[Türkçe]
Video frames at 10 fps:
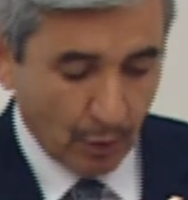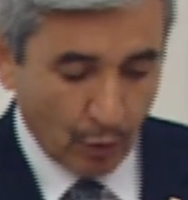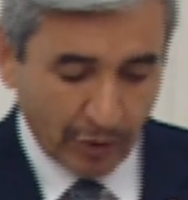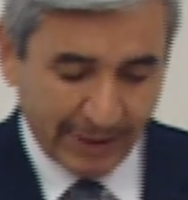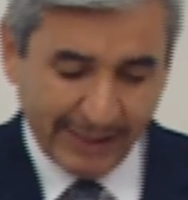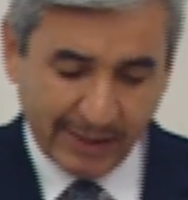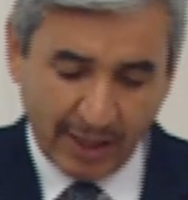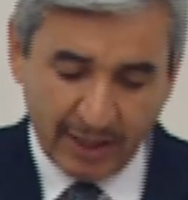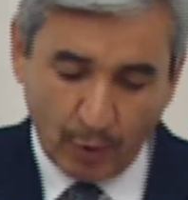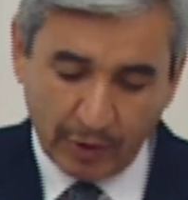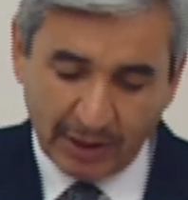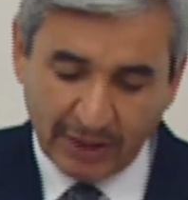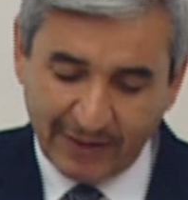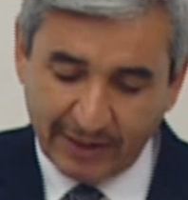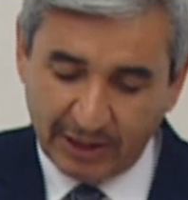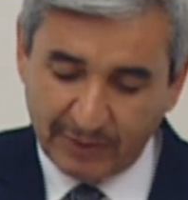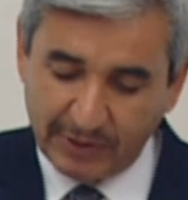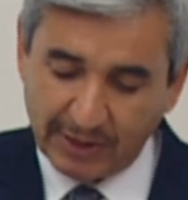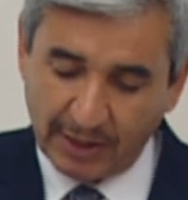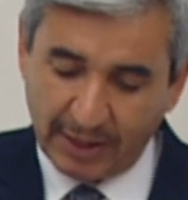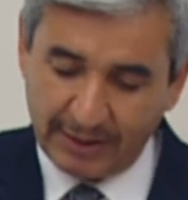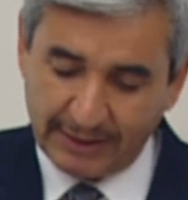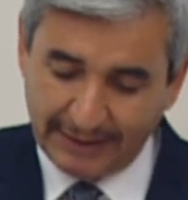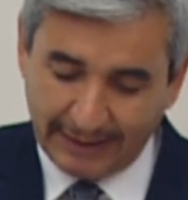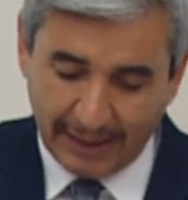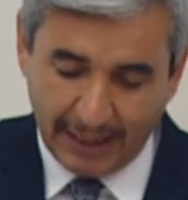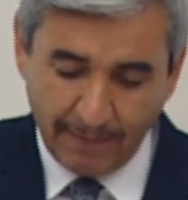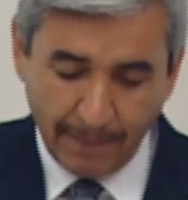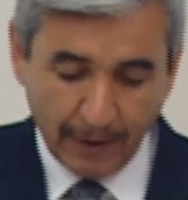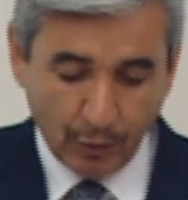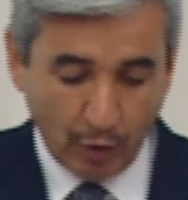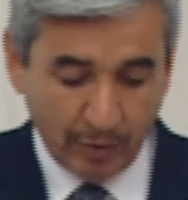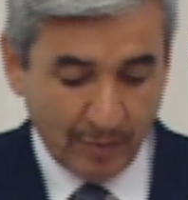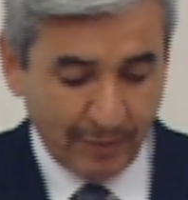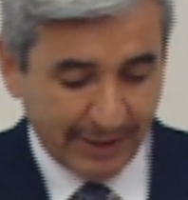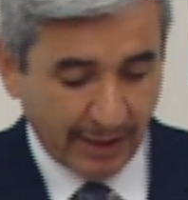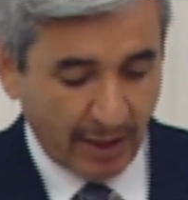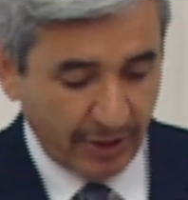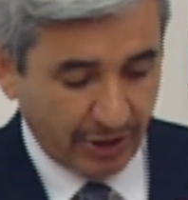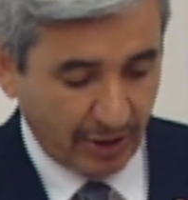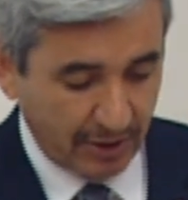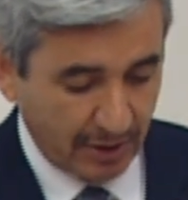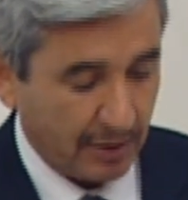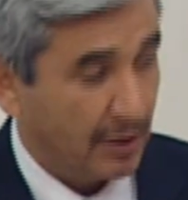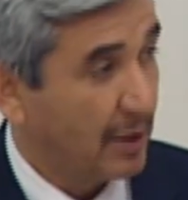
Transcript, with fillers: Organize sanayi bölgeler ve gelişmiş sanayisi ile önemli bir sanayi şehridir